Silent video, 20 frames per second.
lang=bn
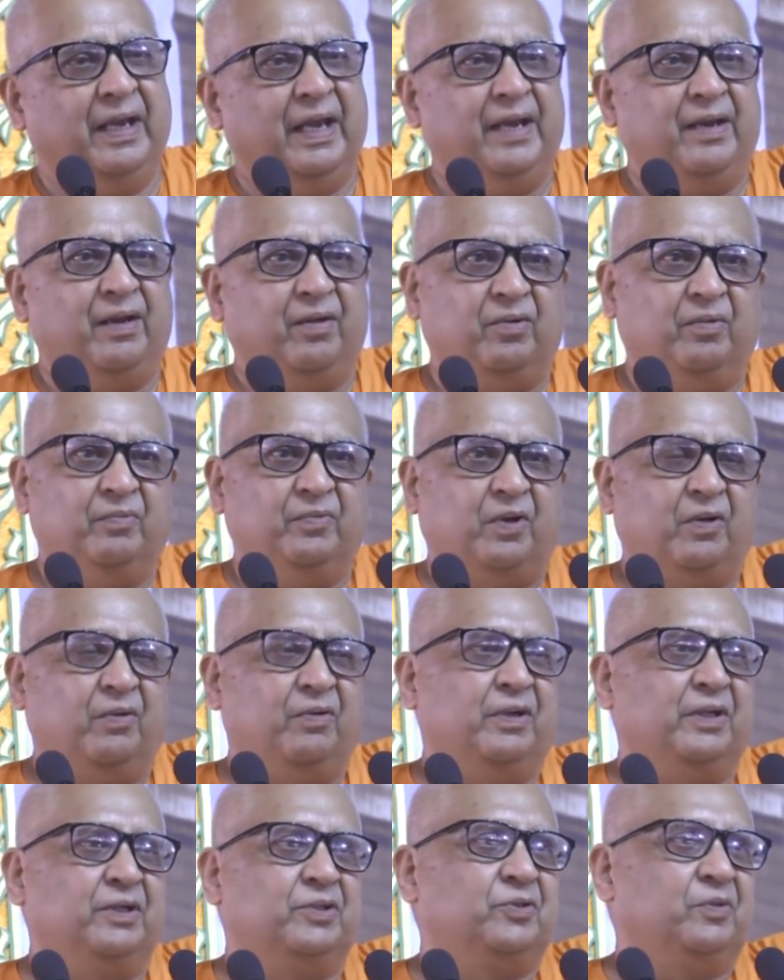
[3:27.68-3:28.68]
এই রকম
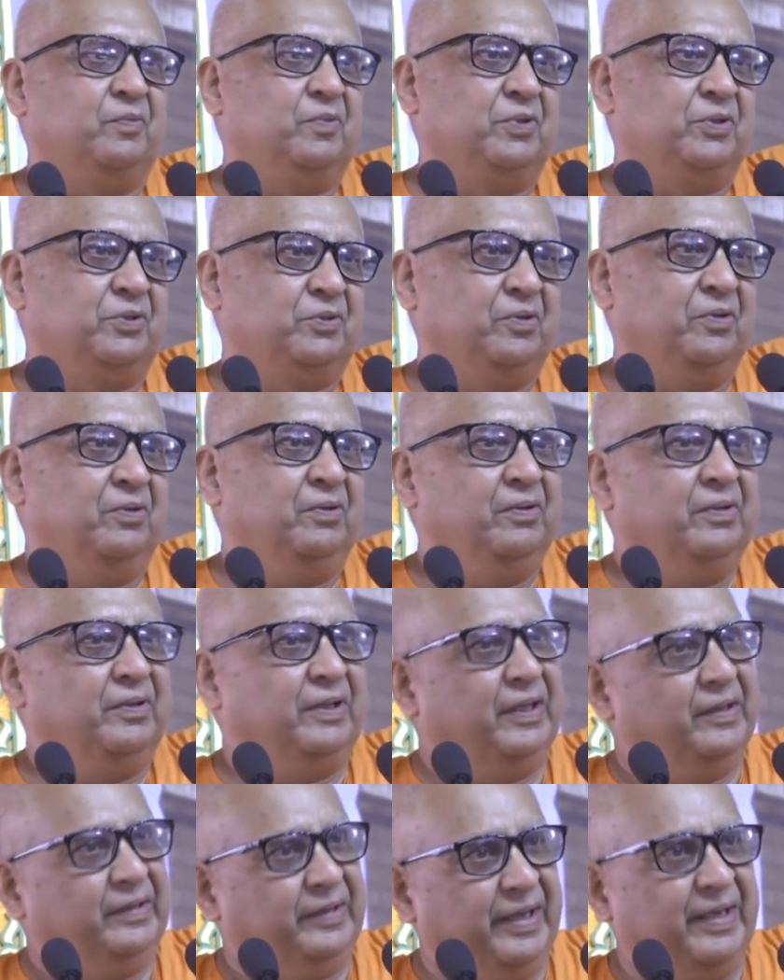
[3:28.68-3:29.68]
ধরনের সমস্ত
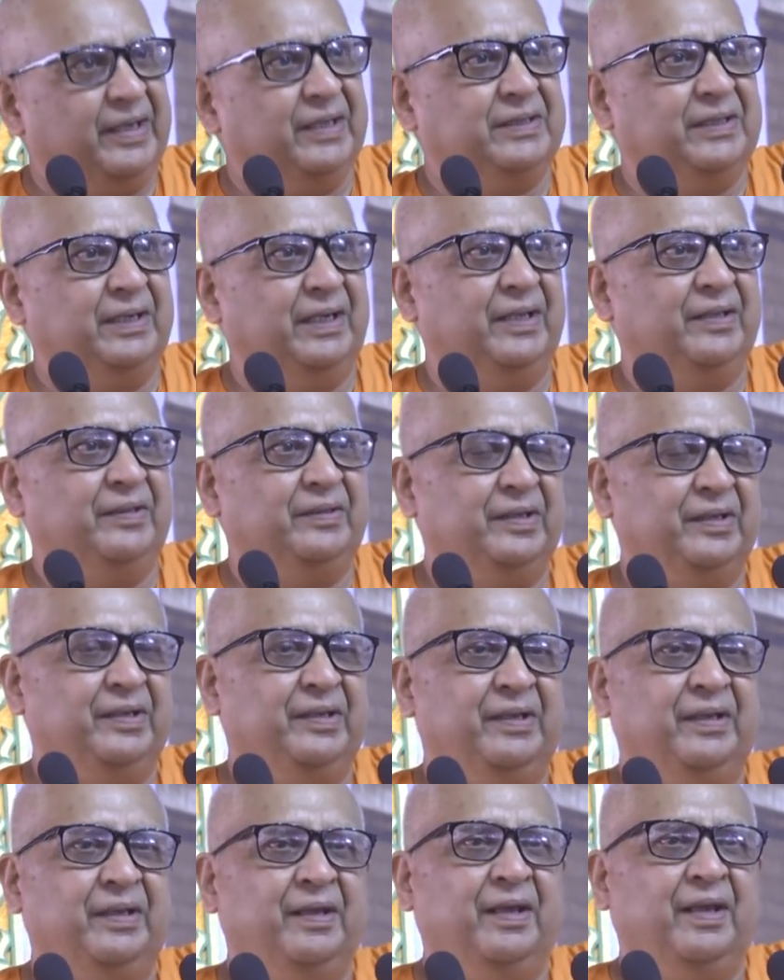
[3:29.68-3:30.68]
দেখেছিলেন
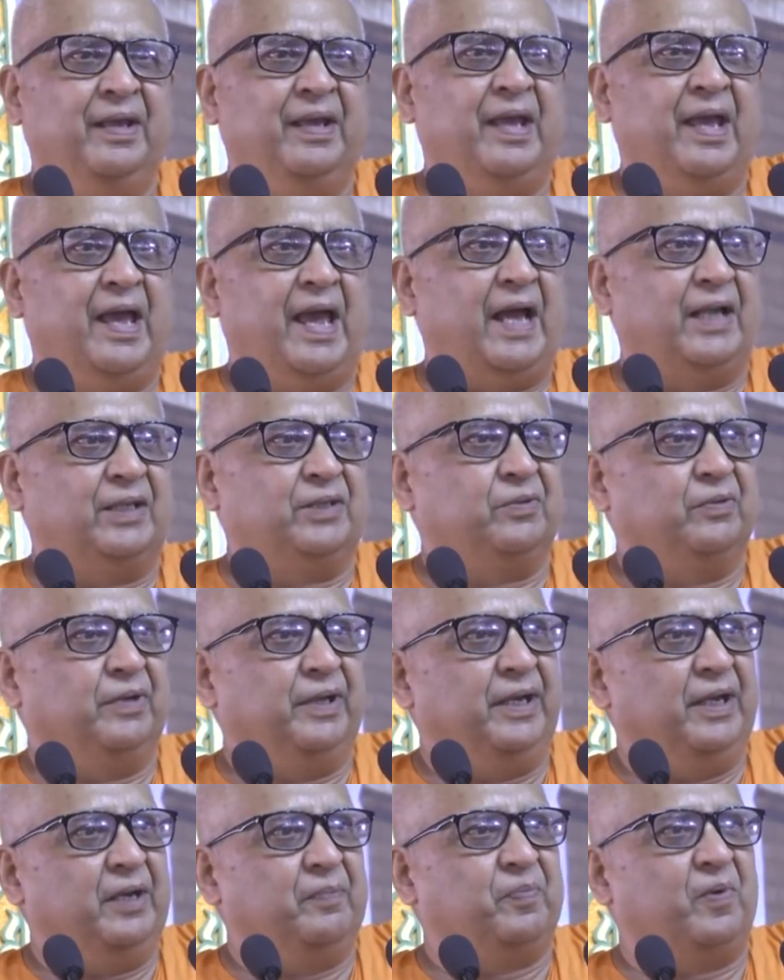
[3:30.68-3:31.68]
তিনি
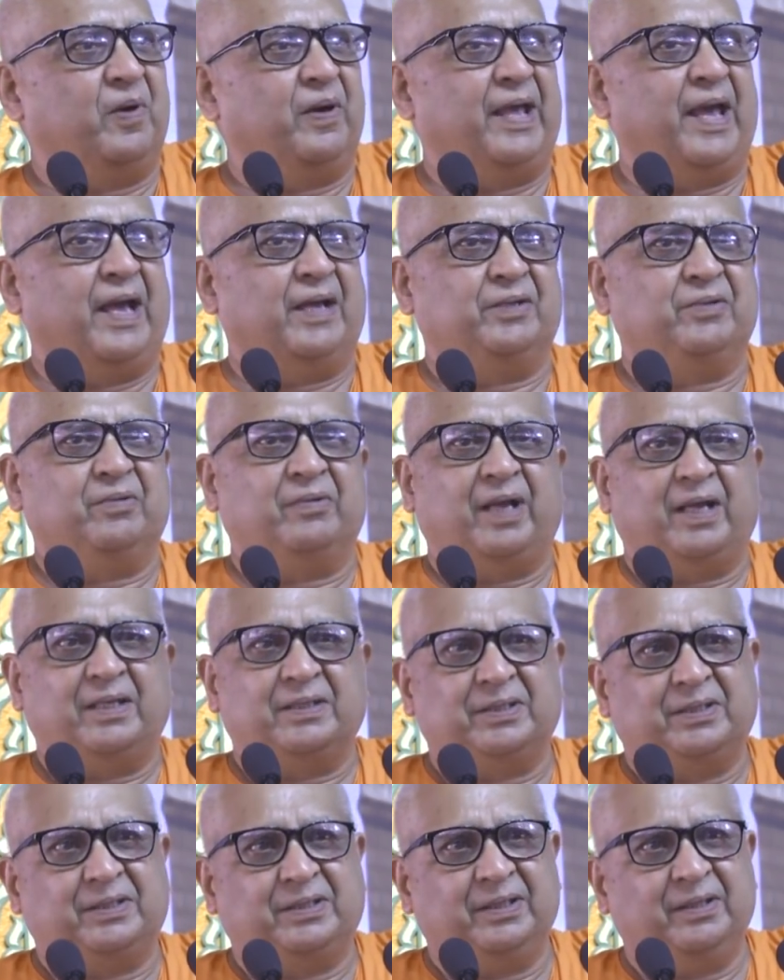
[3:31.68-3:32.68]
একজনের পর একজন
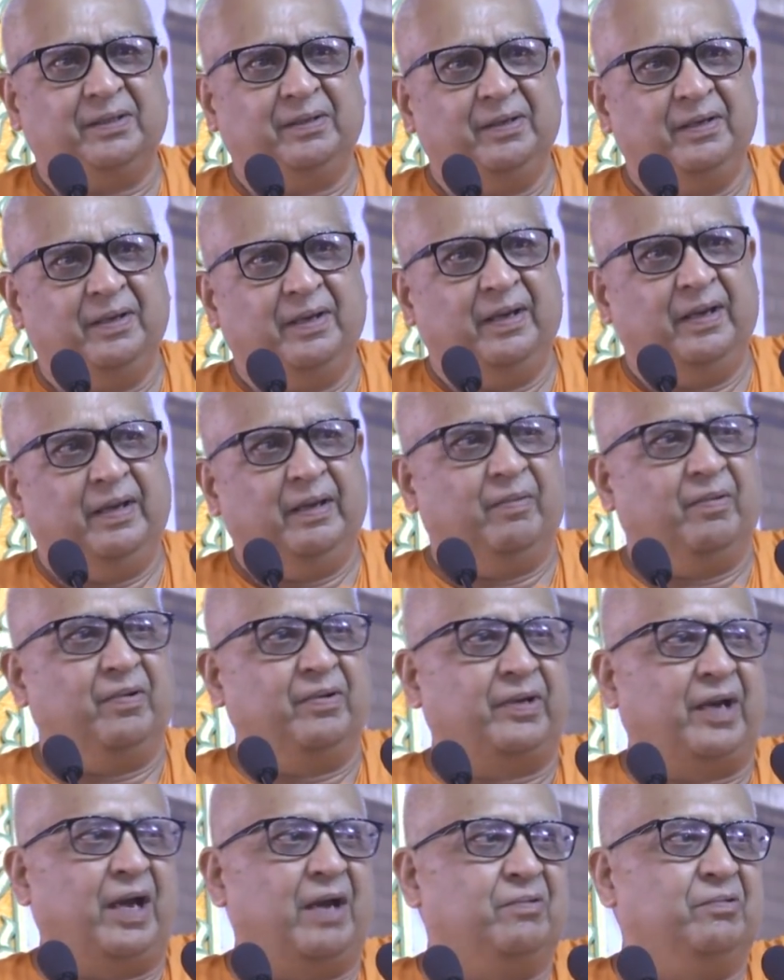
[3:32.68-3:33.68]
আসছে এবং
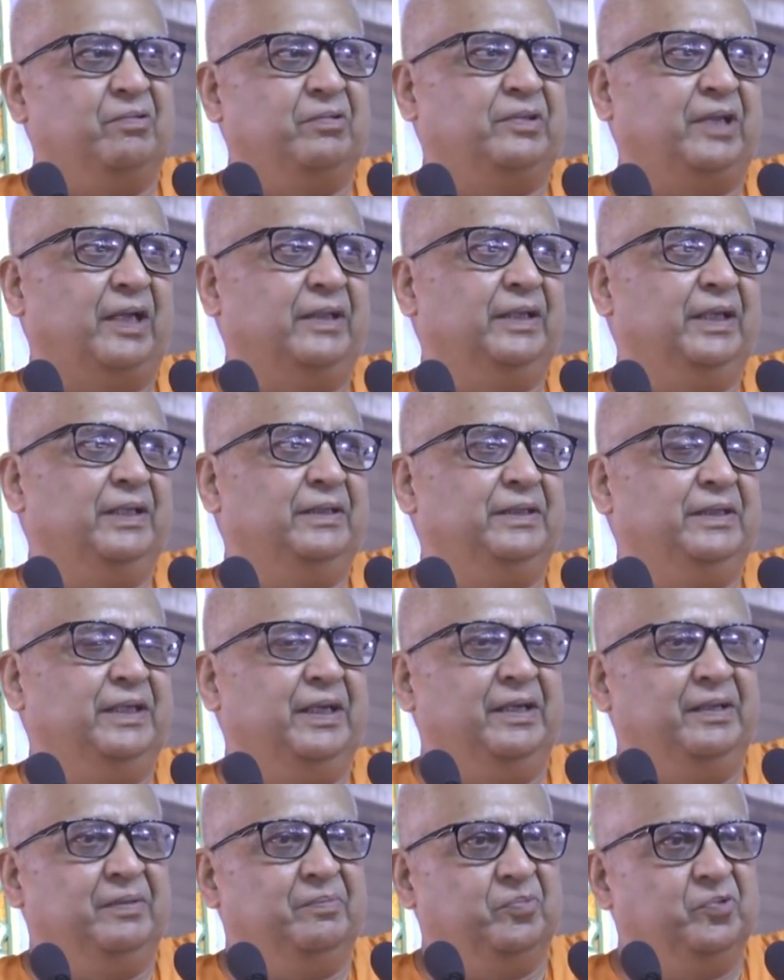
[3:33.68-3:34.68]
ঠাকুর তাদের
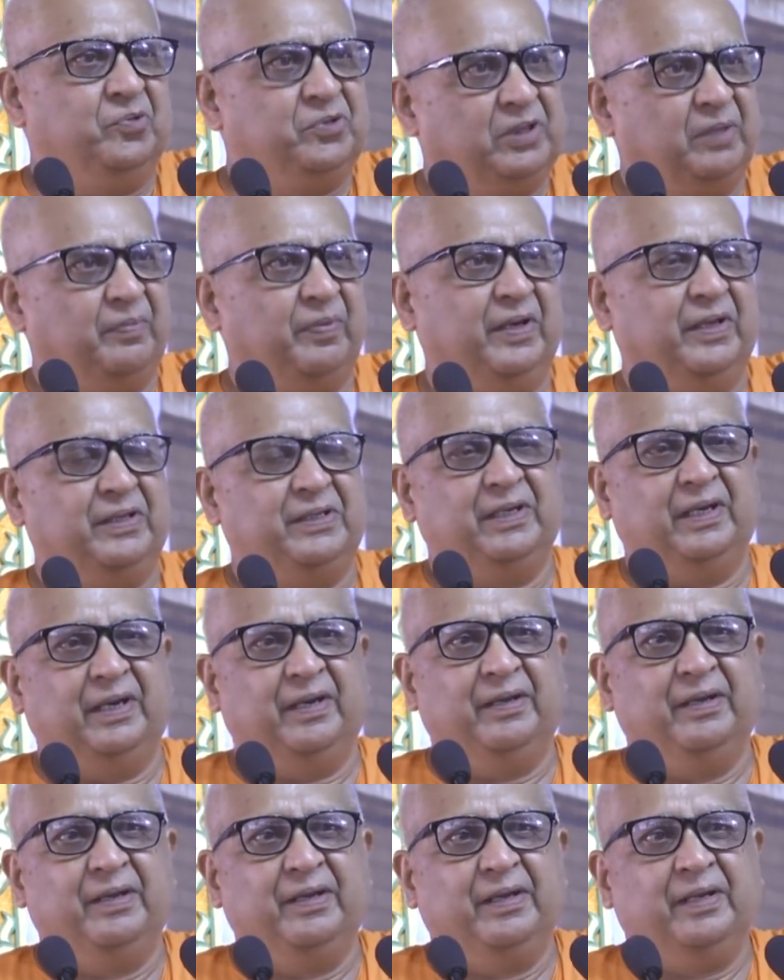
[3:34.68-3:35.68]
যে বুঝতে
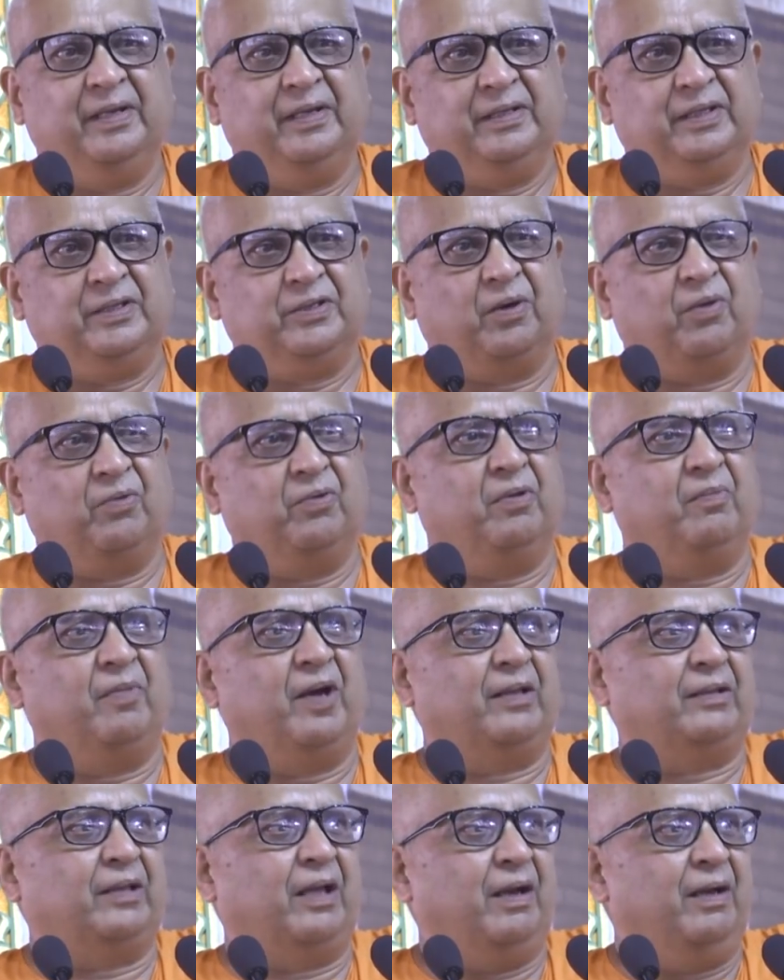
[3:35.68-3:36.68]
পেরেছিলেন যে
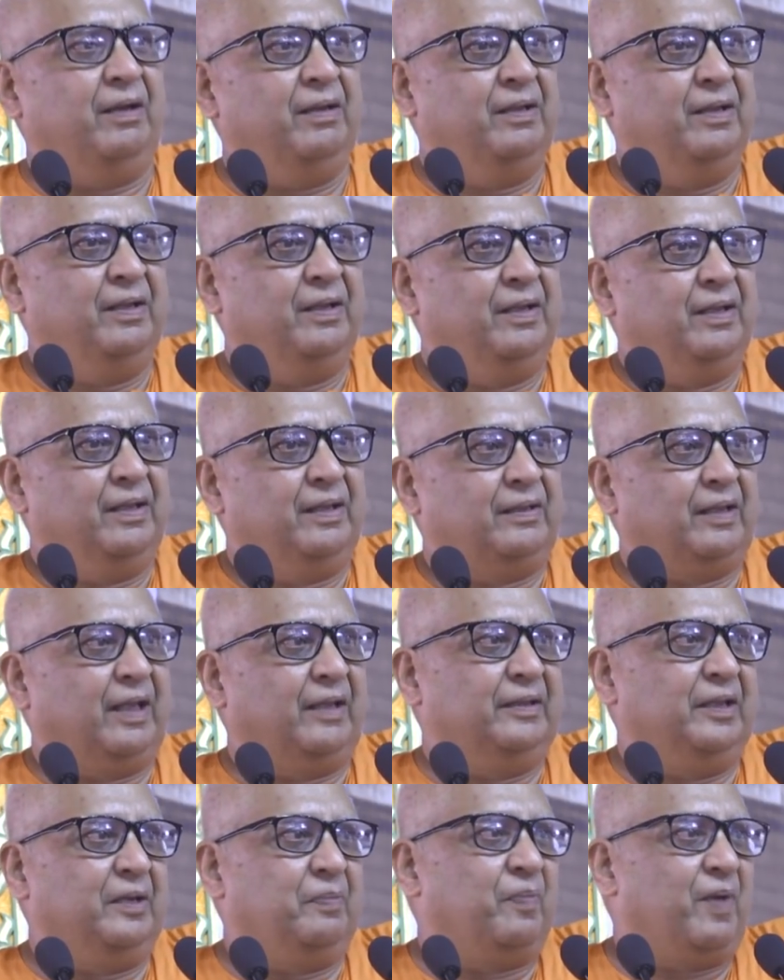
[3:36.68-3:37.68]
জগন্মাতা
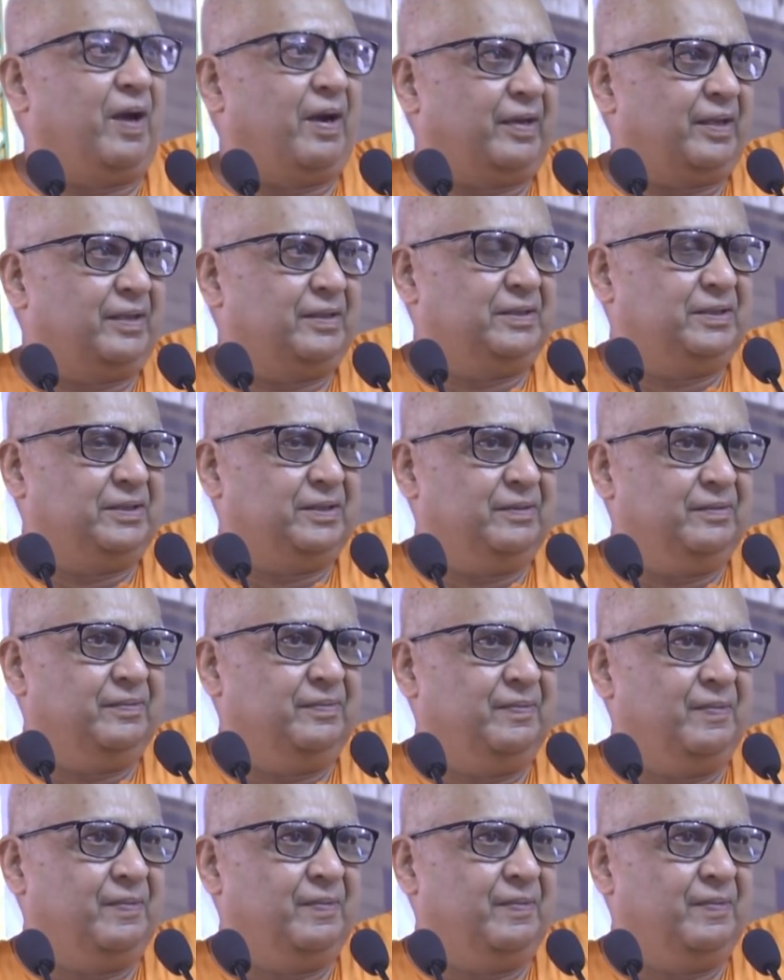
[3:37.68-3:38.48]
তাদের পাঠাচ্ছেন